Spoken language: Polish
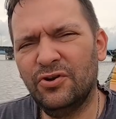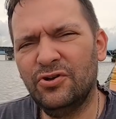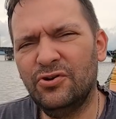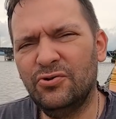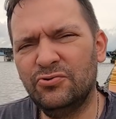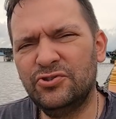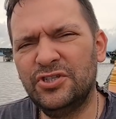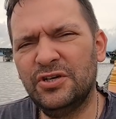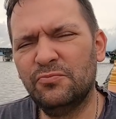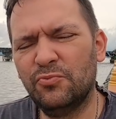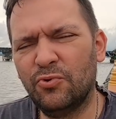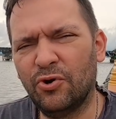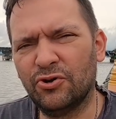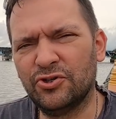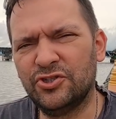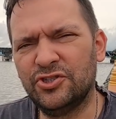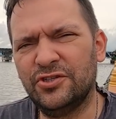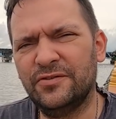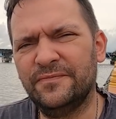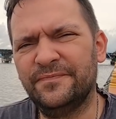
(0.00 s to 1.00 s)
ludzie
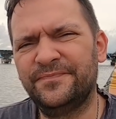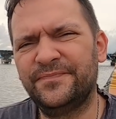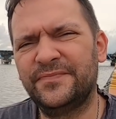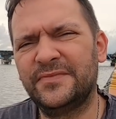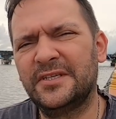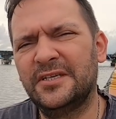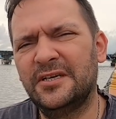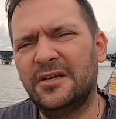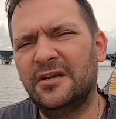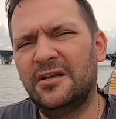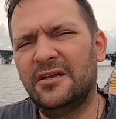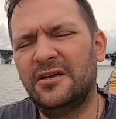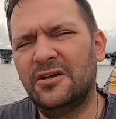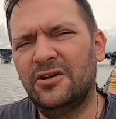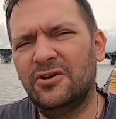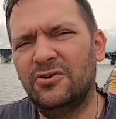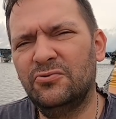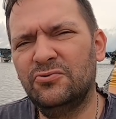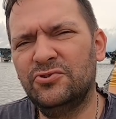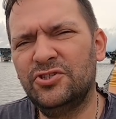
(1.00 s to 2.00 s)
młodzi.
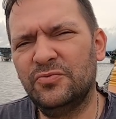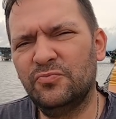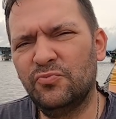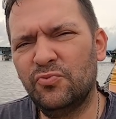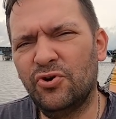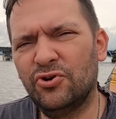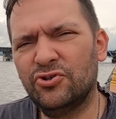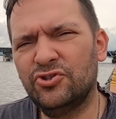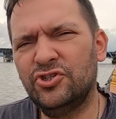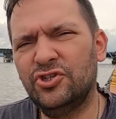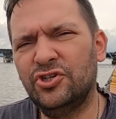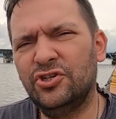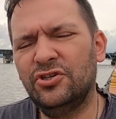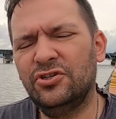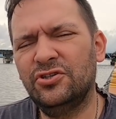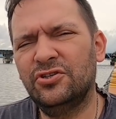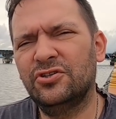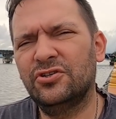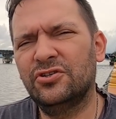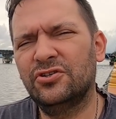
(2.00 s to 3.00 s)
Ludzie
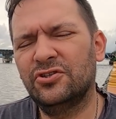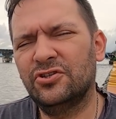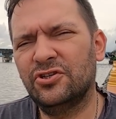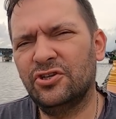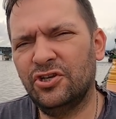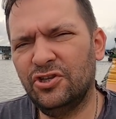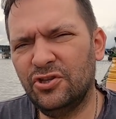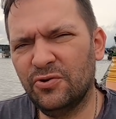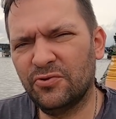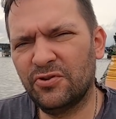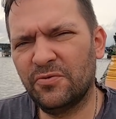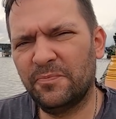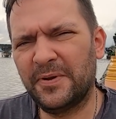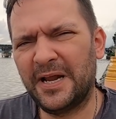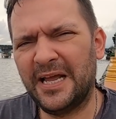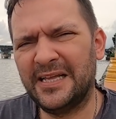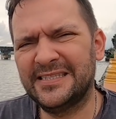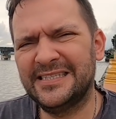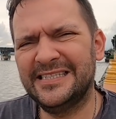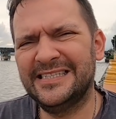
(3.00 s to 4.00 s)
młodzi idą do
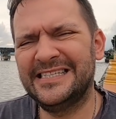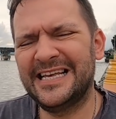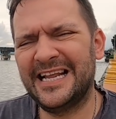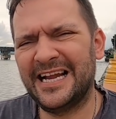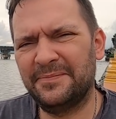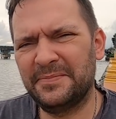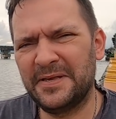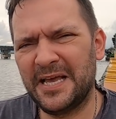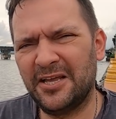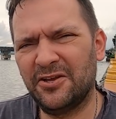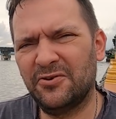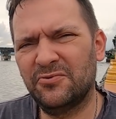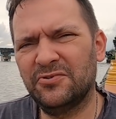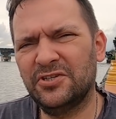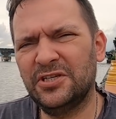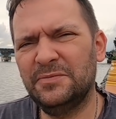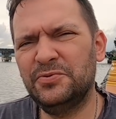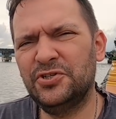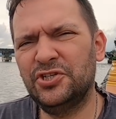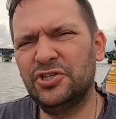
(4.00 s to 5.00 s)
pracy, zarabiają
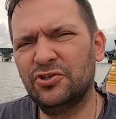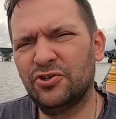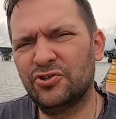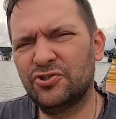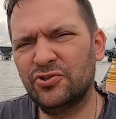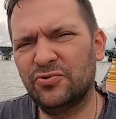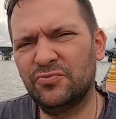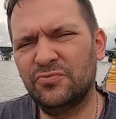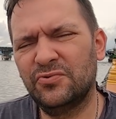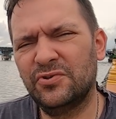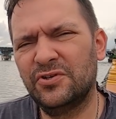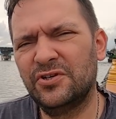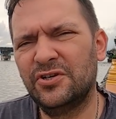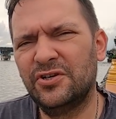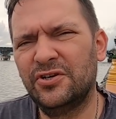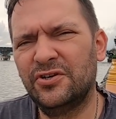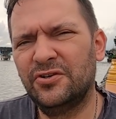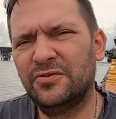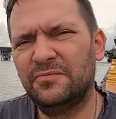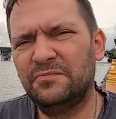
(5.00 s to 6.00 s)
i przynoszą
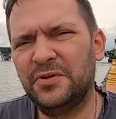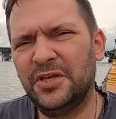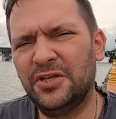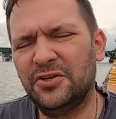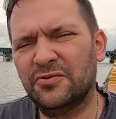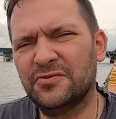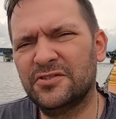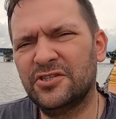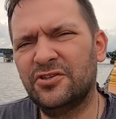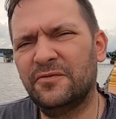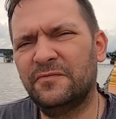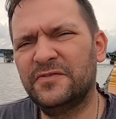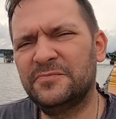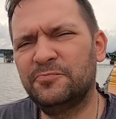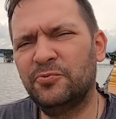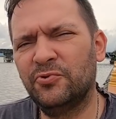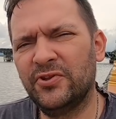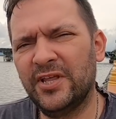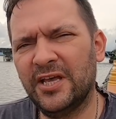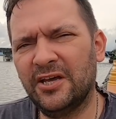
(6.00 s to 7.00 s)
pieniądze do
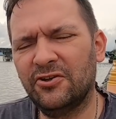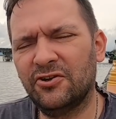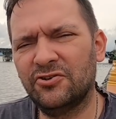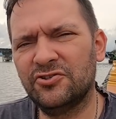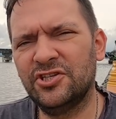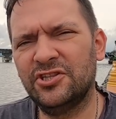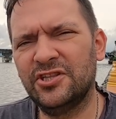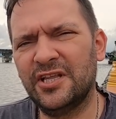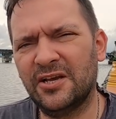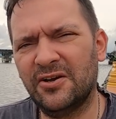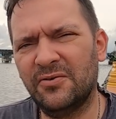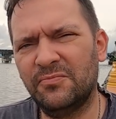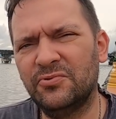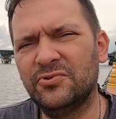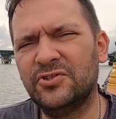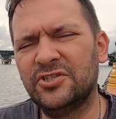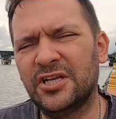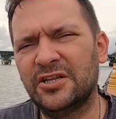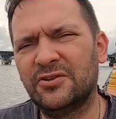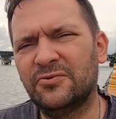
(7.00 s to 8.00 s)
wspólnego rodzinnego
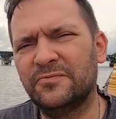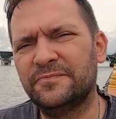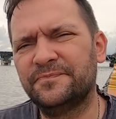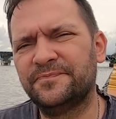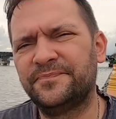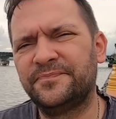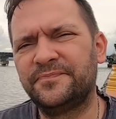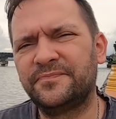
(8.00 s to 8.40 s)
budżetu.